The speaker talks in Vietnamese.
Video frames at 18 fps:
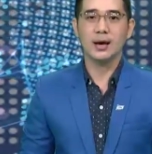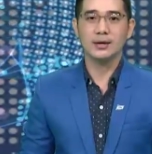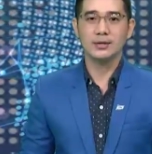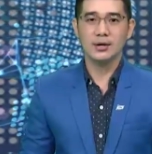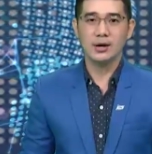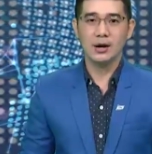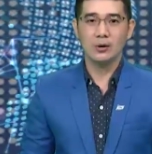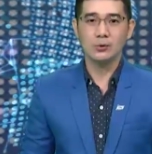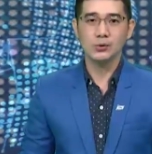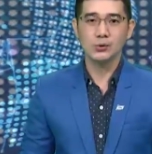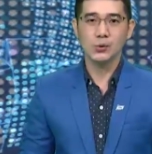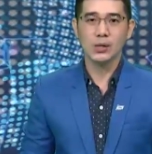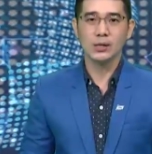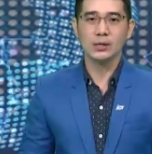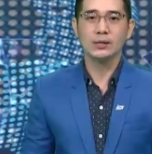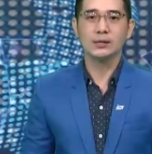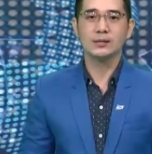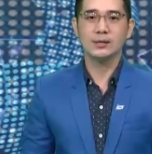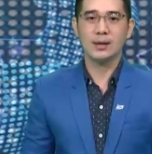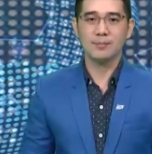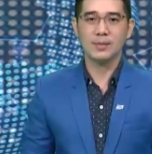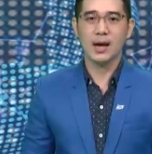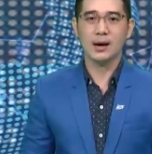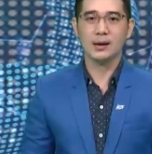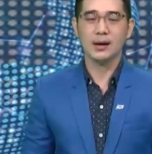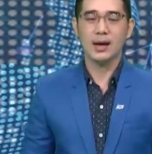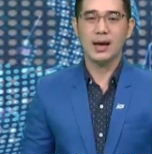chợ dưa hấu xuân
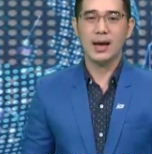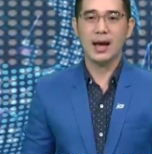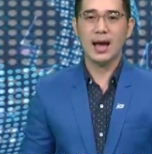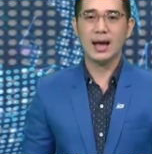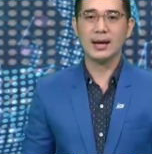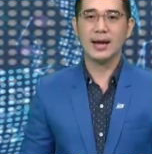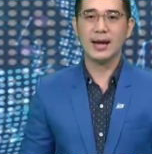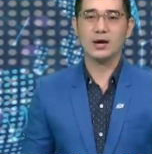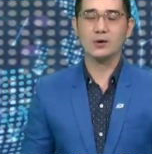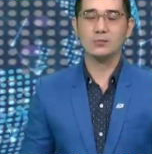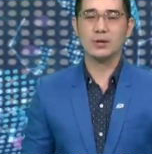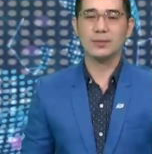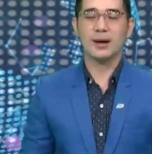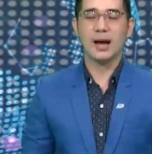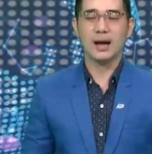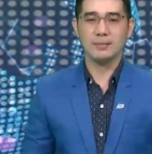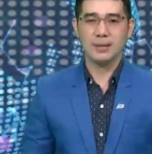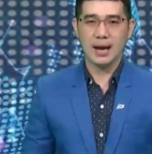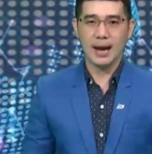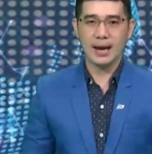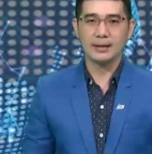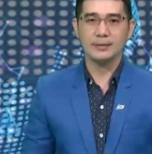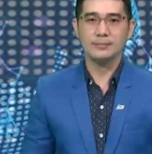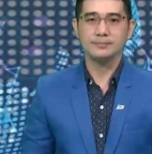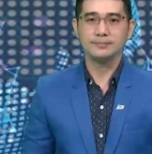Nhâm Dần hai nghìn không trăm hai mươi hai.